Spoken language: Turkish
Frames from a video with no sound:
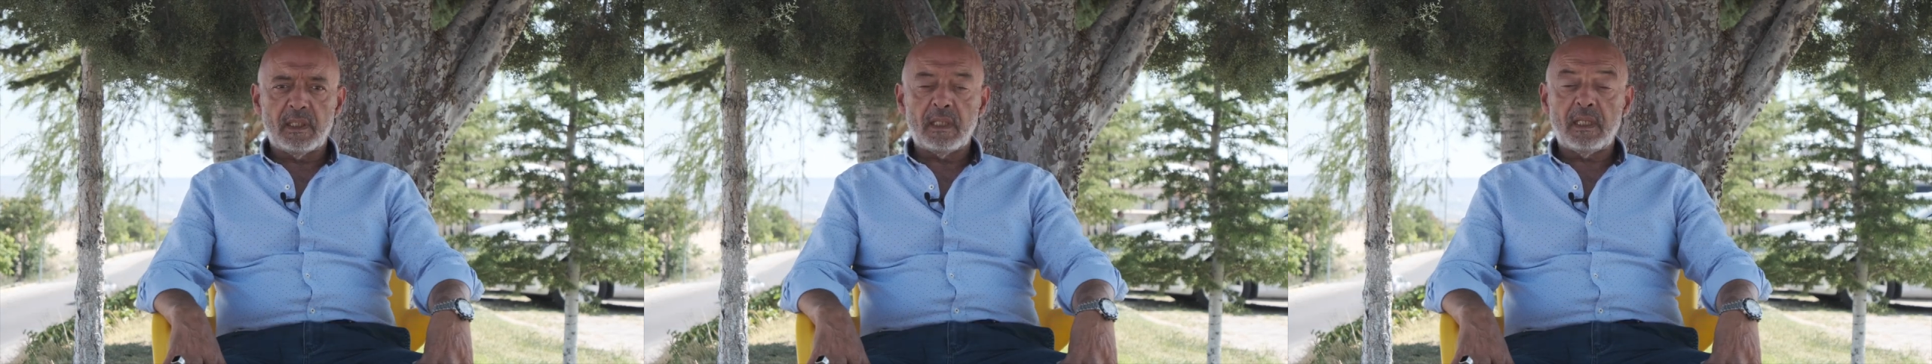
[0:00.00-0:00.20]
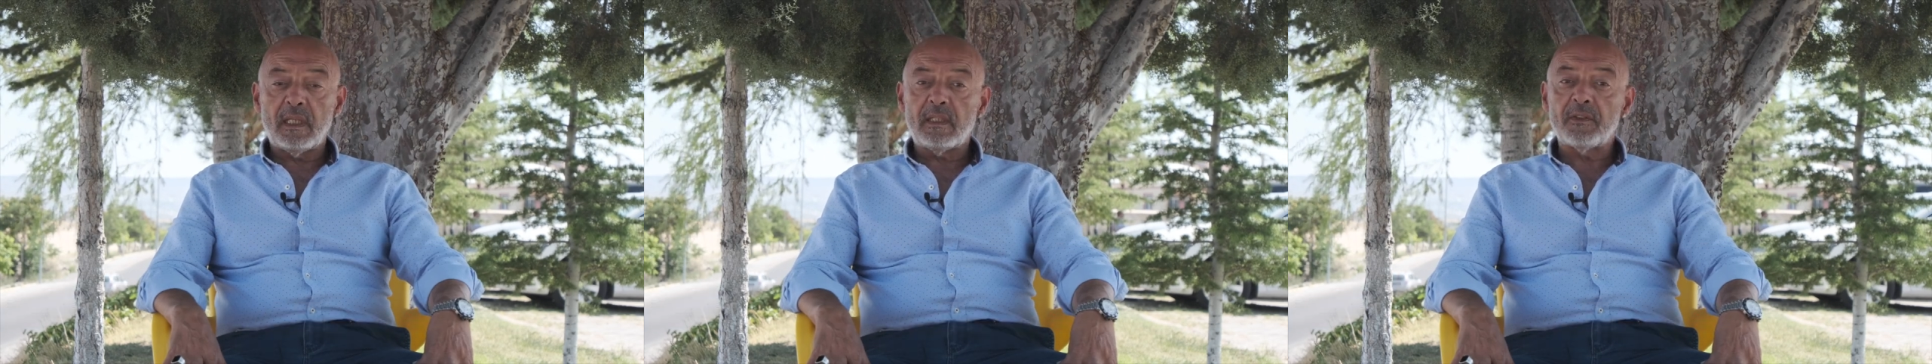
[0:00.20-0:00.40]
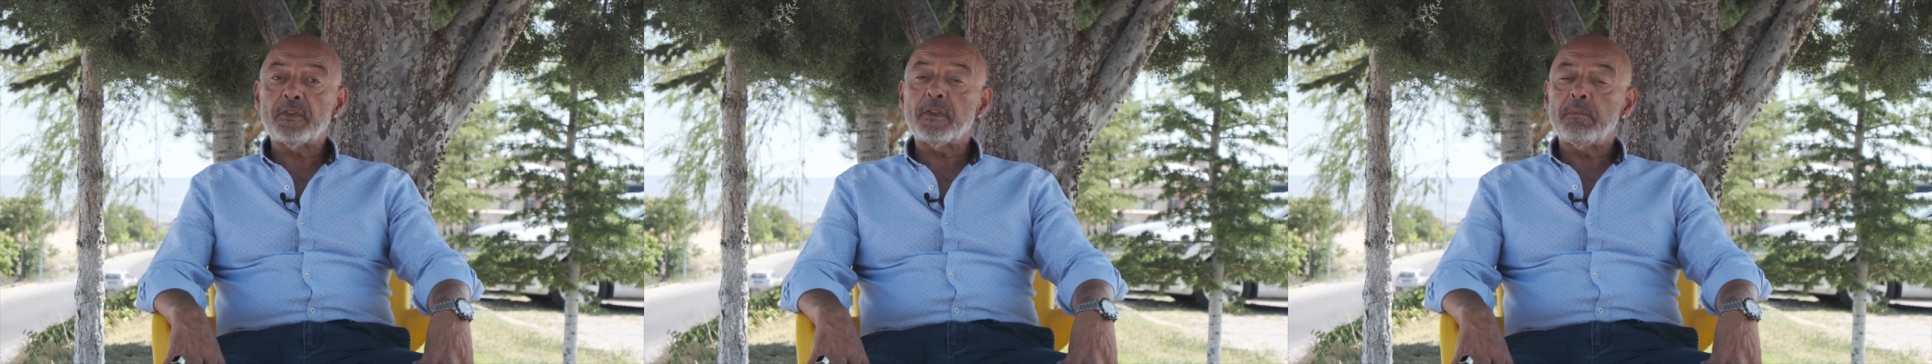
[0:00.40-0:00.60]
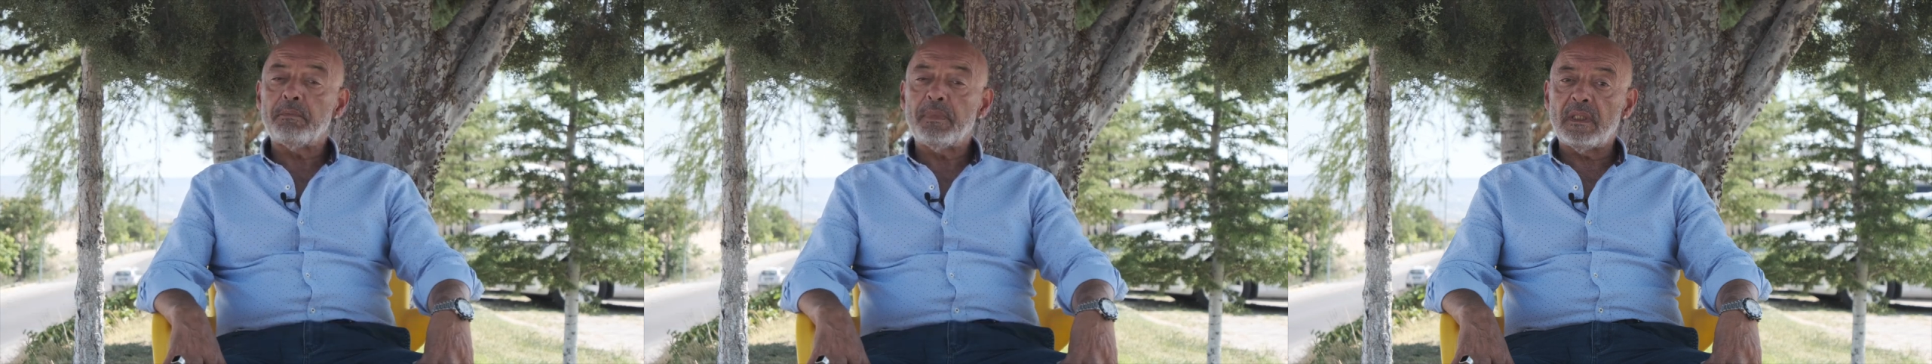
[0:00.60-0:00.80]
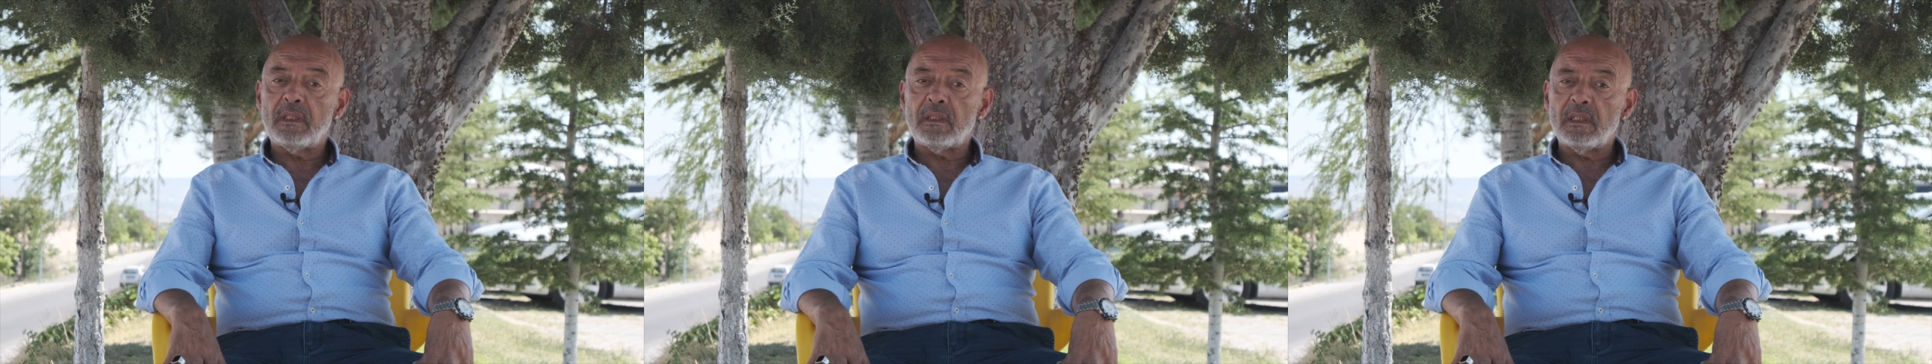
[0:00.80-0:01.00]

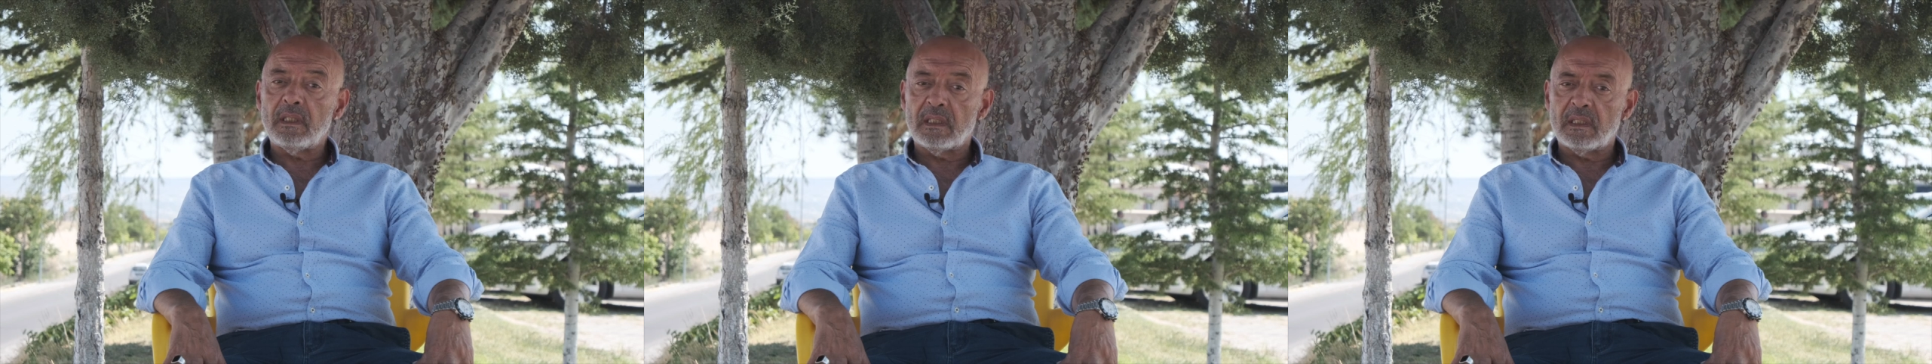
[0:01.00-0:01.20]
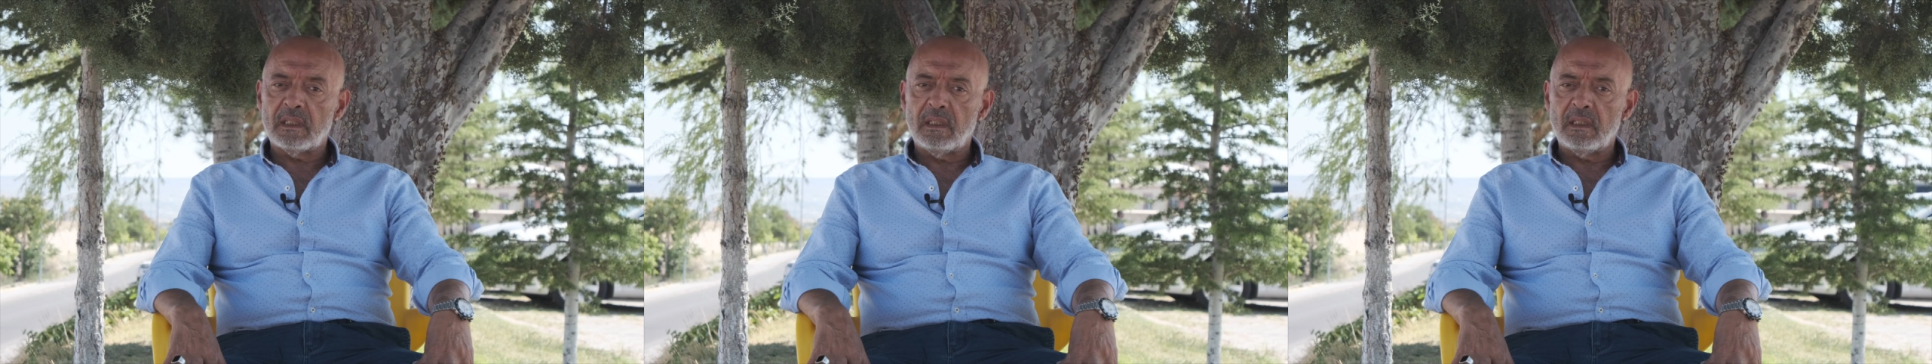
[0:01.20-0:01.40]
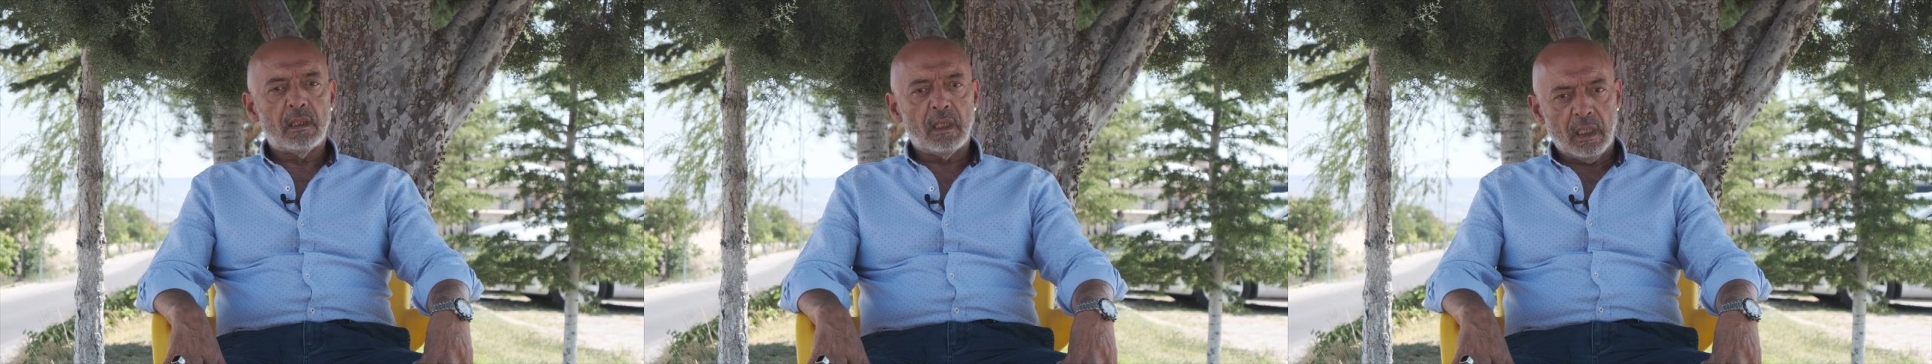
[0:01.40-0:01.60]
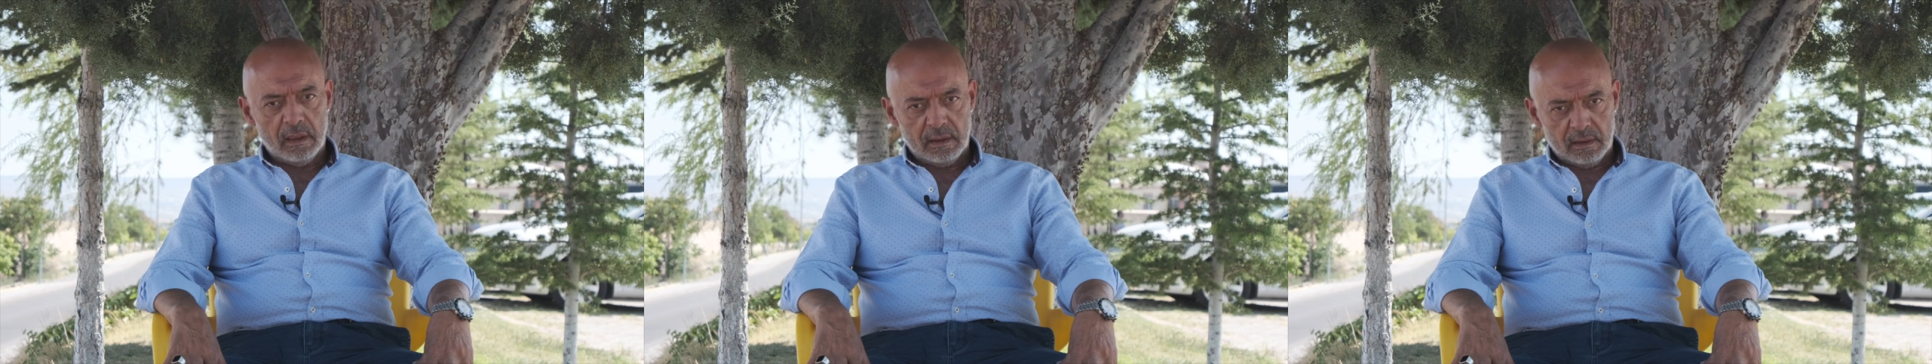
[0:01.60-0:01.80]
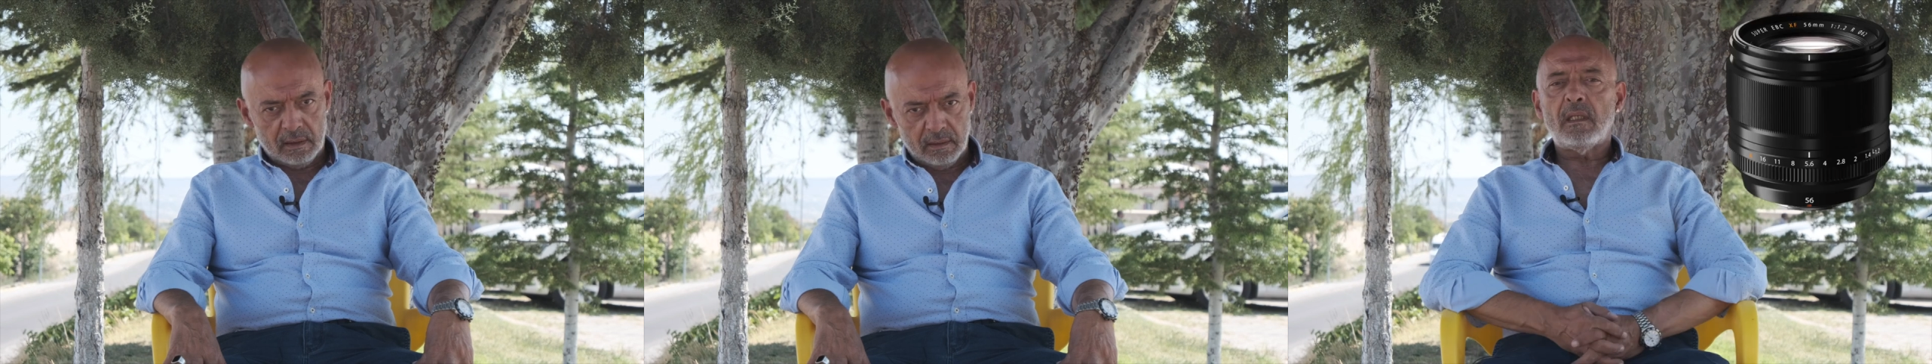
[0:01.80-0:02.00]
f1.2R.